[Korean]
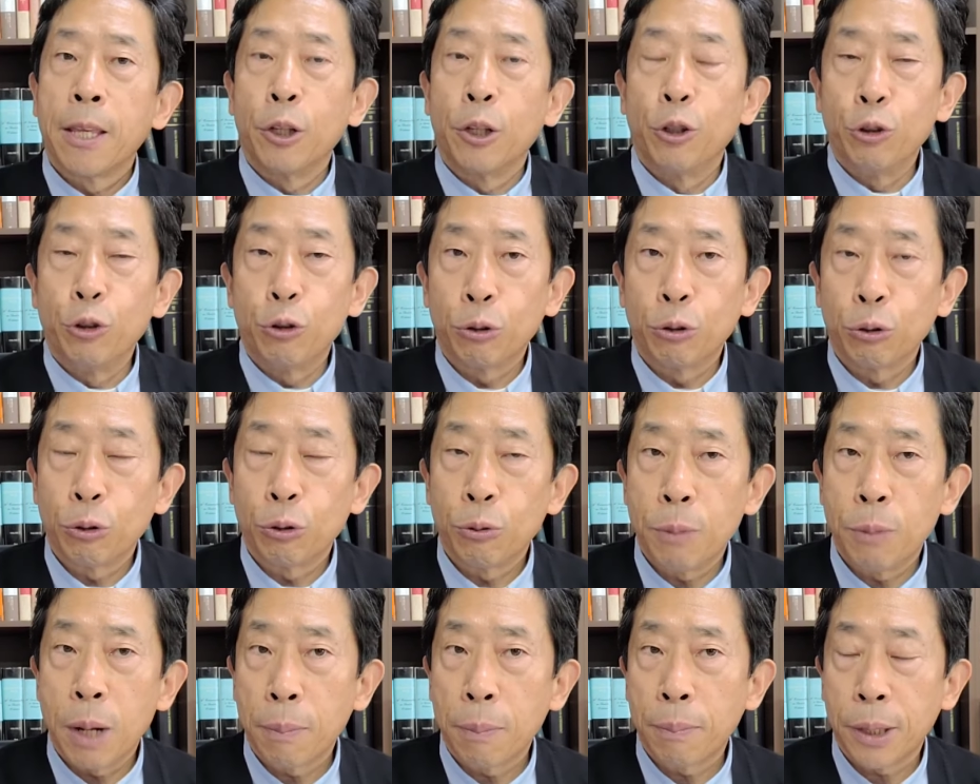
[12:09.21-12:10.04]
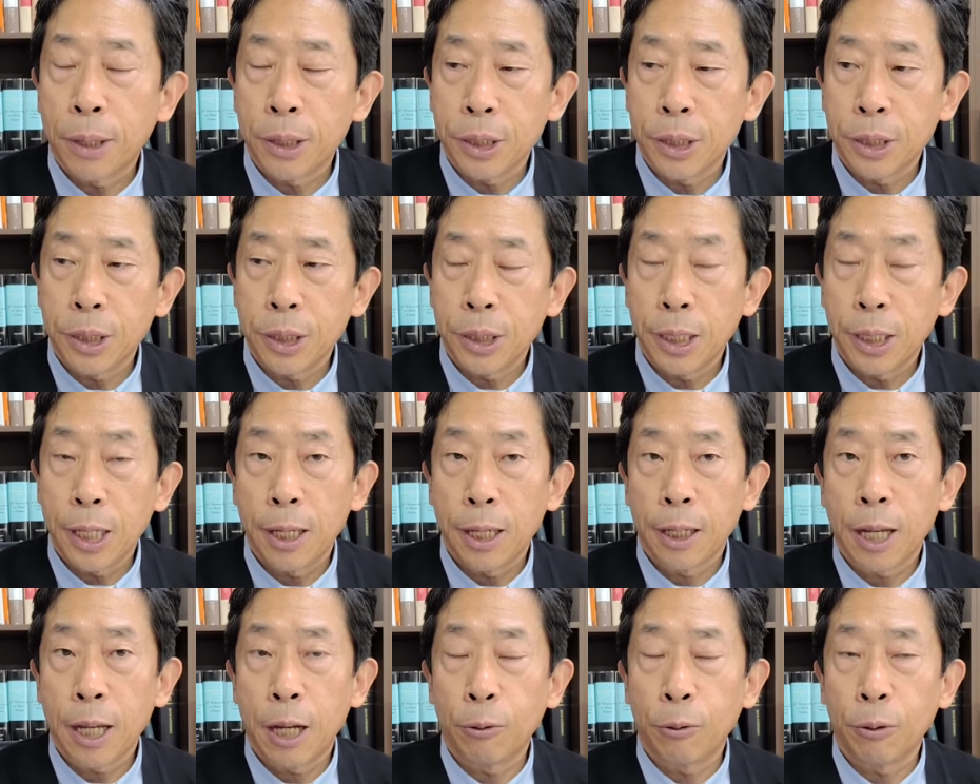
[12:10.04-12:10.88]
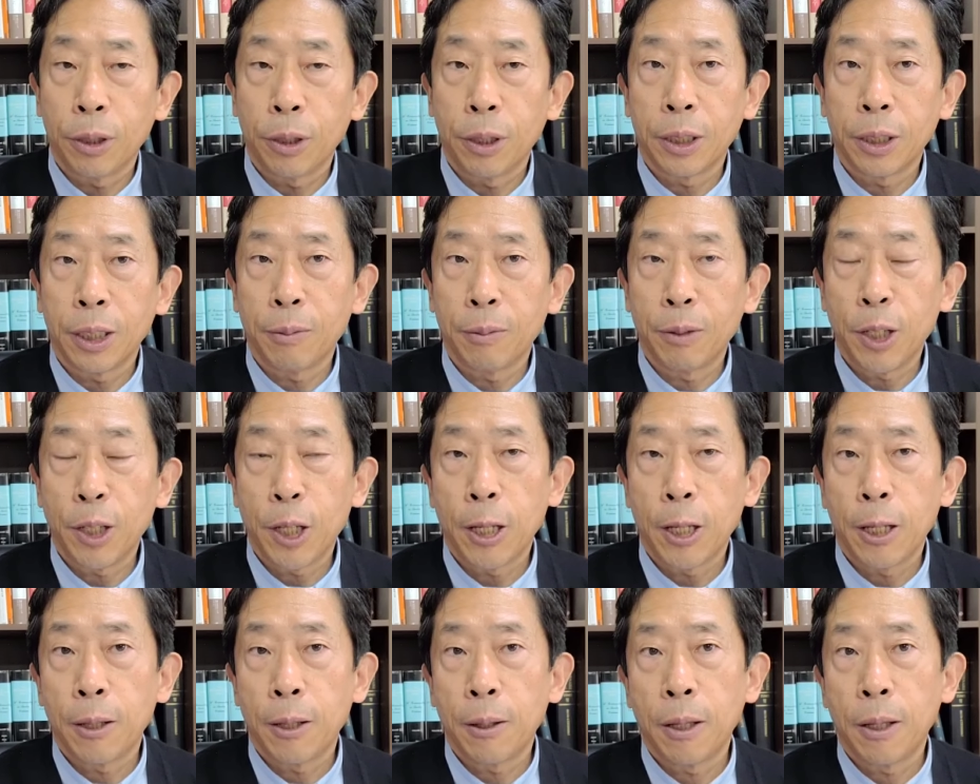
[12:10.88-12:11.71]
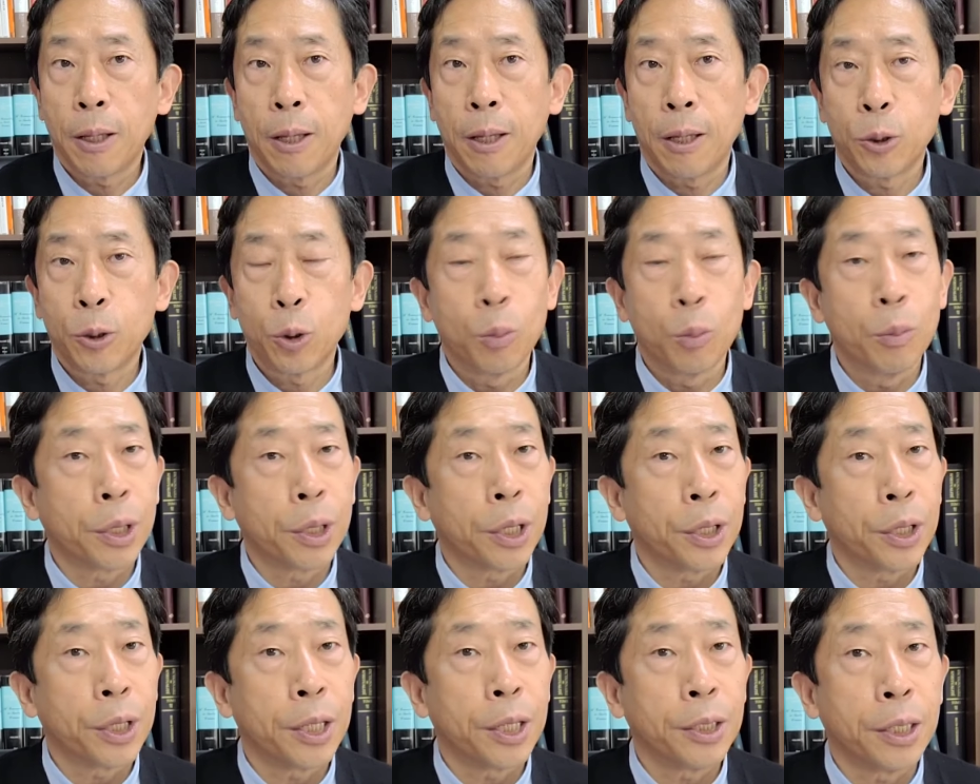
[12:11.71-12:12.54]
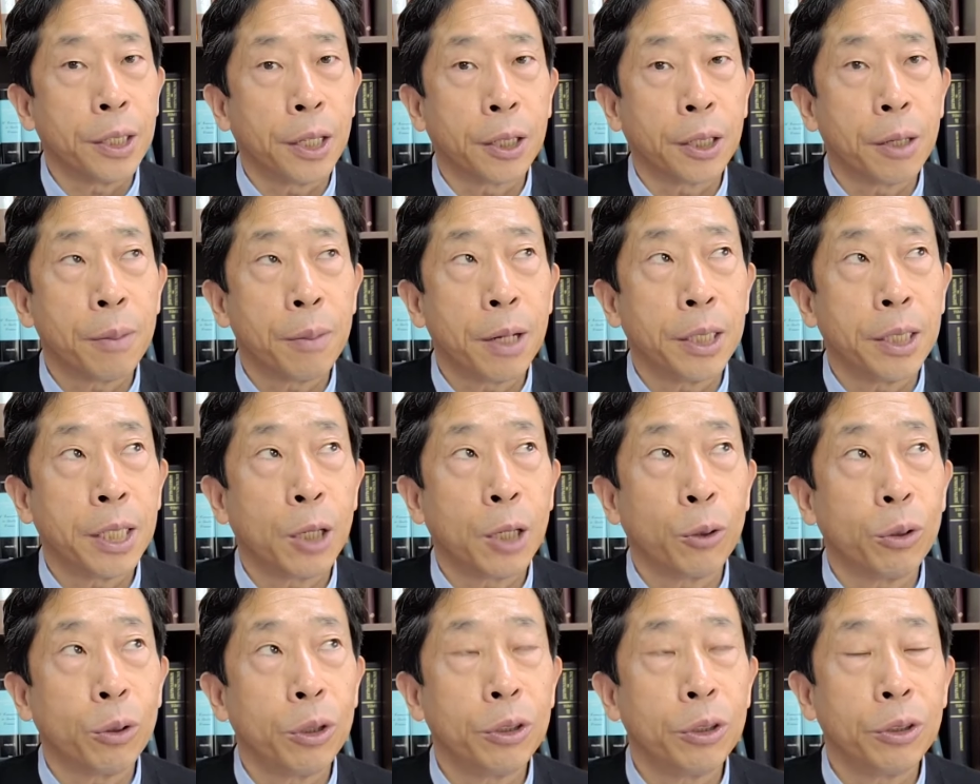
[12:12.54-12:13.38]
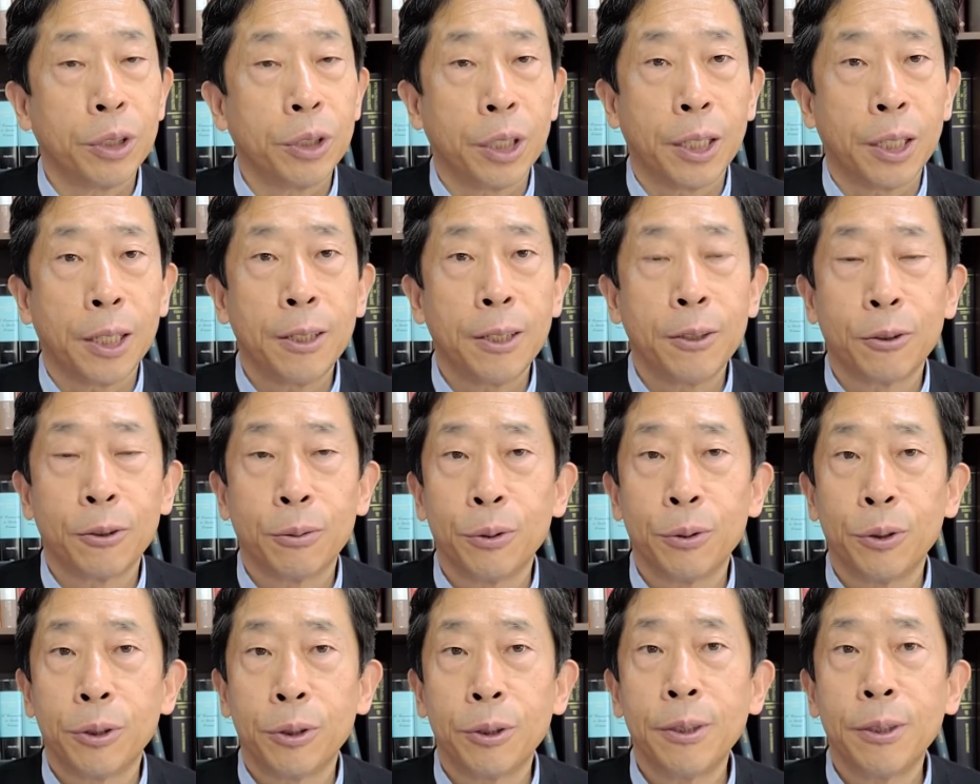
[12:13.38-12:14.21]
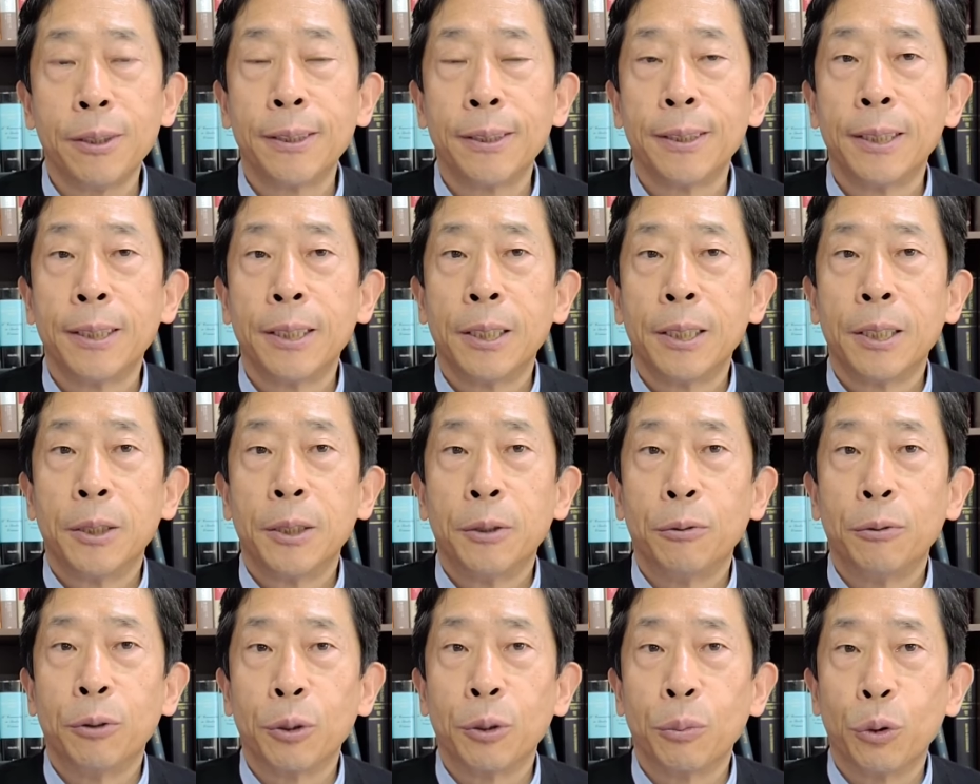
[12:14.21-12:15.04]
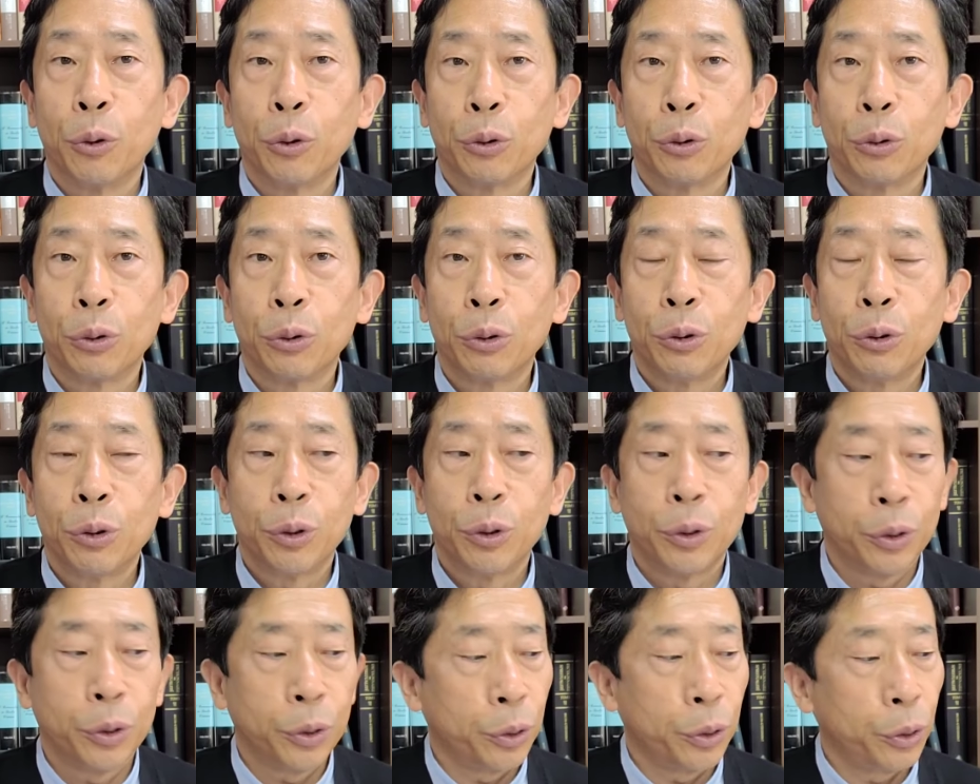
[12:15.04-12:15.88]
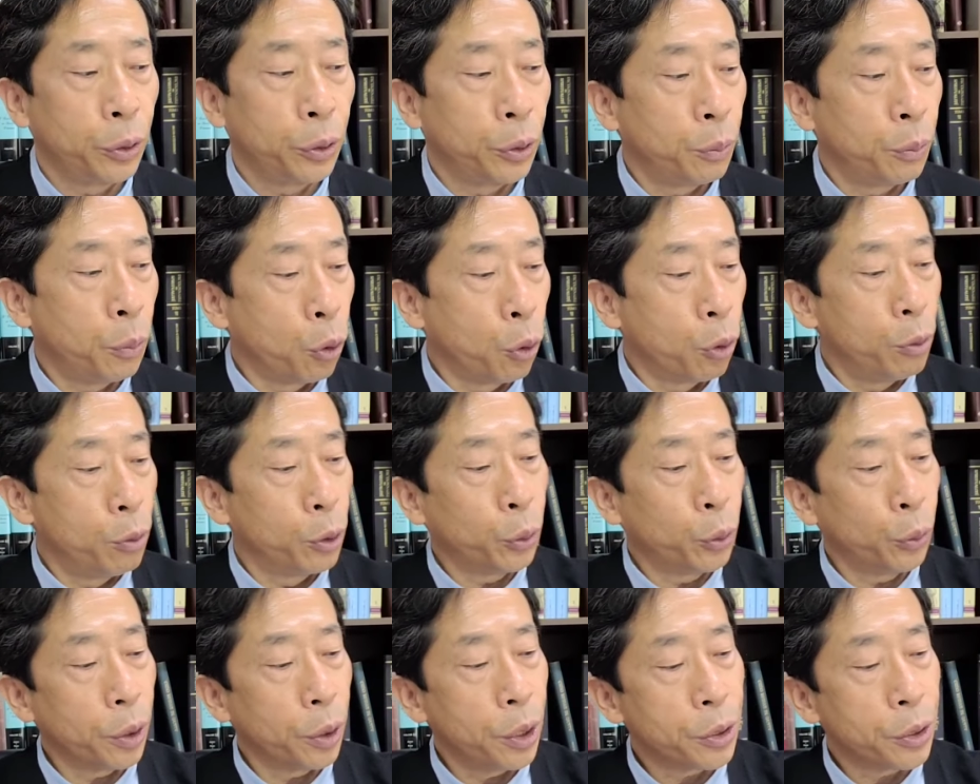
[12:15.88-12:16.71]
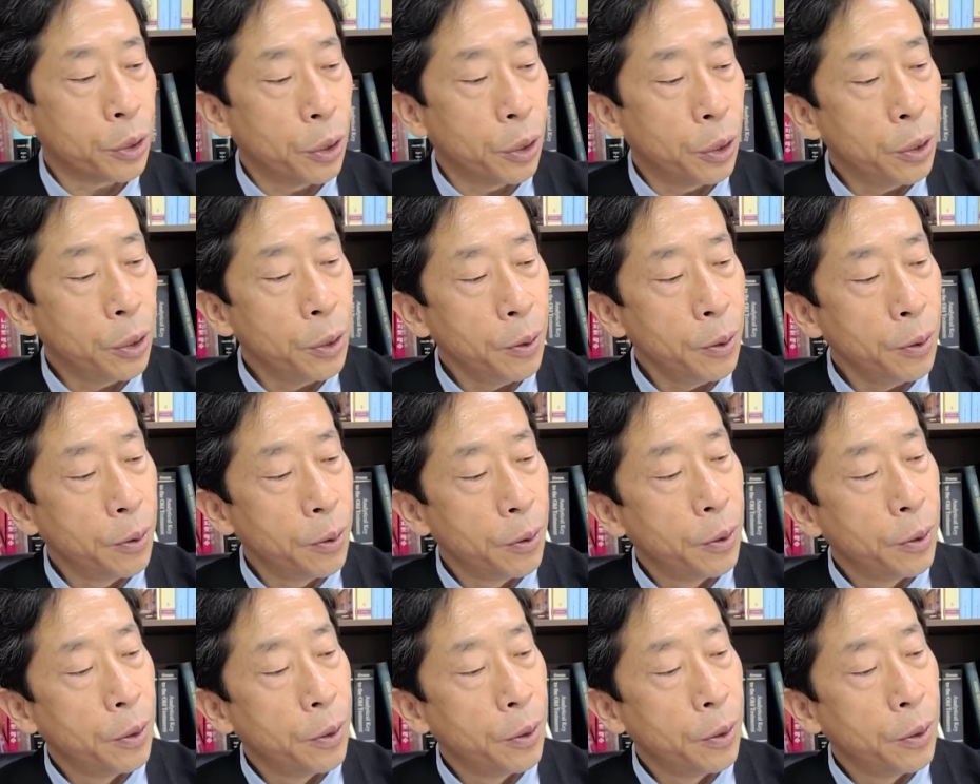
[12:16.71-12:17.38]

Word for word: 연중도 막바지에 가고 있기 때문에 종말에 대한 이야기를 많이 하고 있는데 여러분들 우리 모두 어, 복음을 통해서